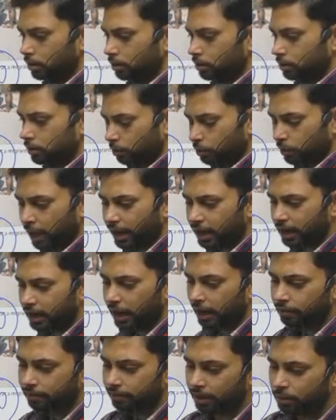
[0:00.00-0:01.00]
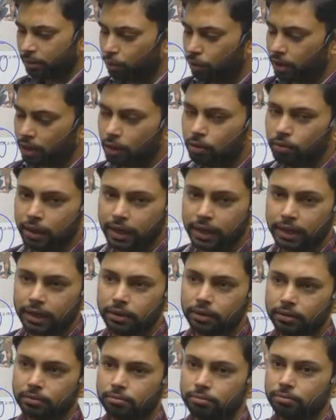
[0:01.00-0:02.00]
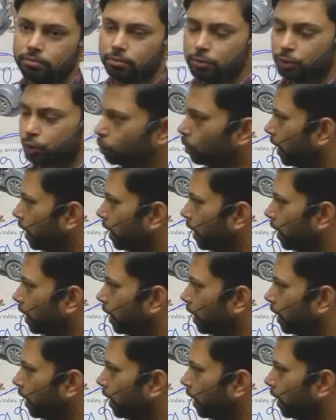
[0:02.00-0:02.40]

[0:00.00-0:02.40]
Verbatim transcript: समुदाय के खिलाफ नहीं बोल रहा हूँ लेकिन जो